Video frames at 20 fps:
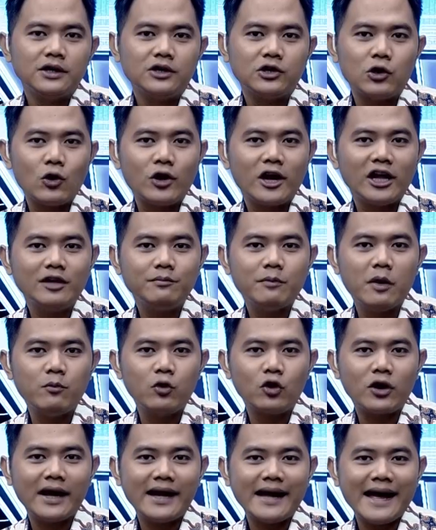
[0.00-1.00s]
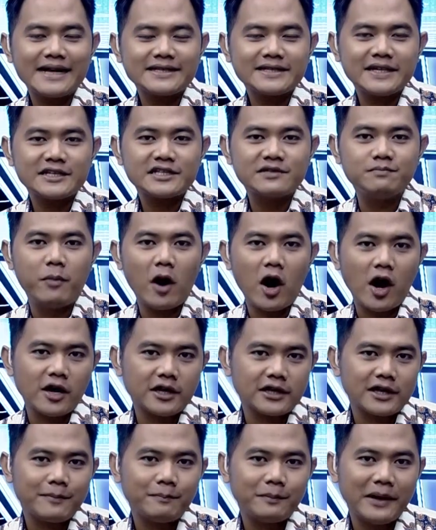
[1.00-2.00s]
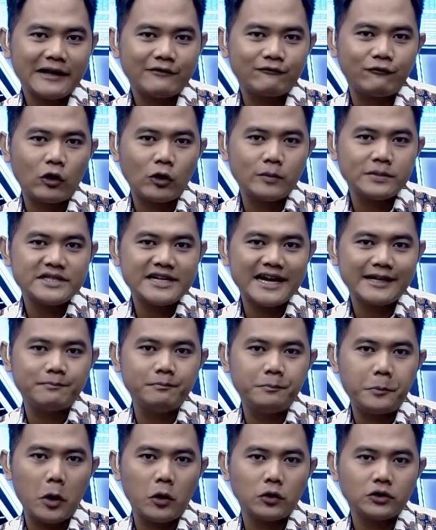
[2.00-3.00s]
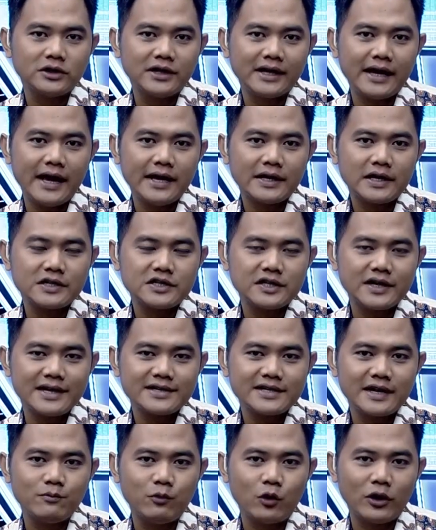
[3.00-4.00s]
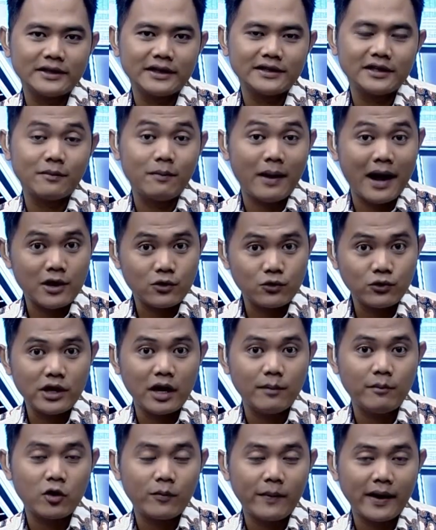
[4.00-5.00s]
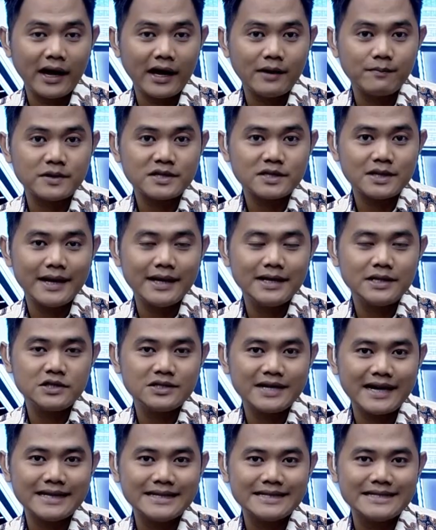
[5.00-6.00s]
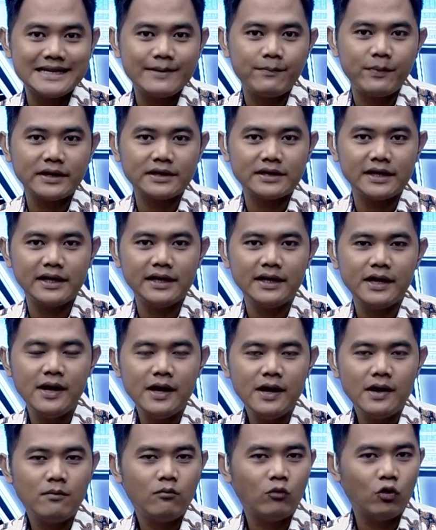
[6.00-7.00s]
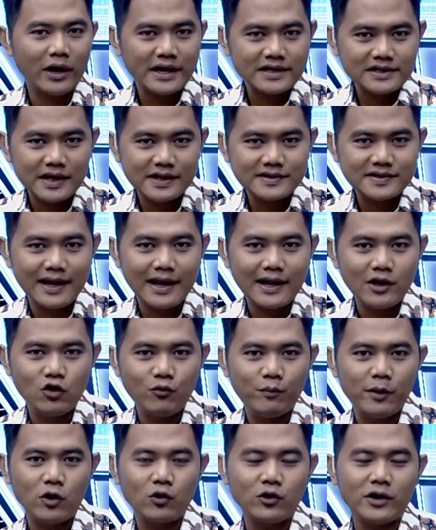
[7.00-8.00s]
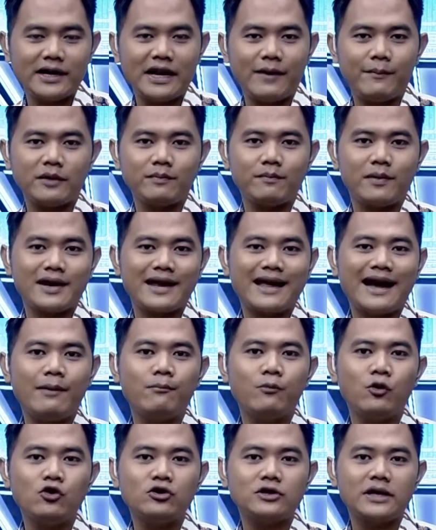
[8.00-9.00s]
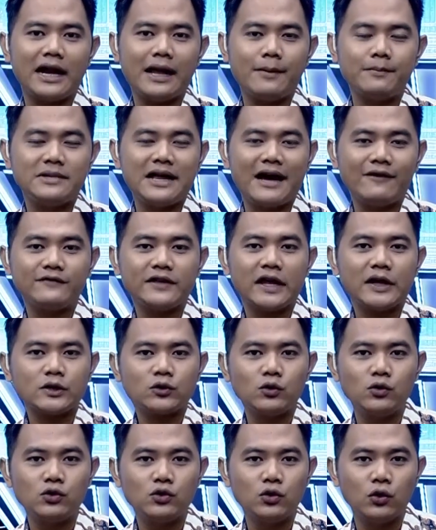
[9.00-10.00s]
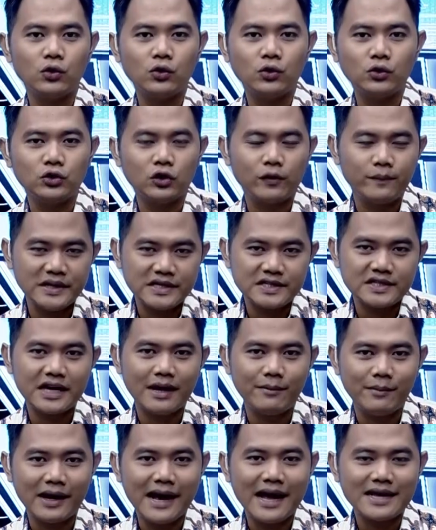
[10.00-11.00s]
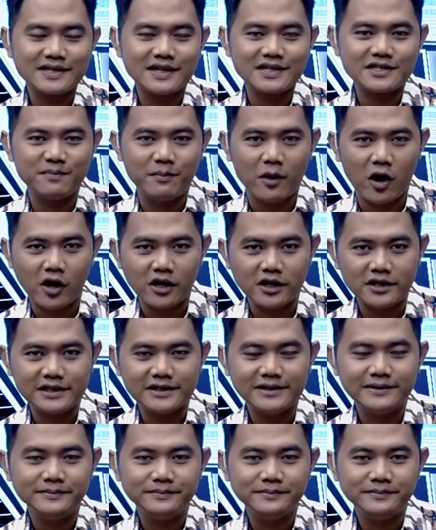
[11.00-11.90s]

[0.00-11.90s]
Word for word: Google membuka akses Bard, platform chatbot dengan kecerdasan buatan terbaru yang merupakan pesaing chat GPT. Mulai selasa lalu, pengguna dapat bergabung dalam daftar tunggu untuk bisa mengakses Bard.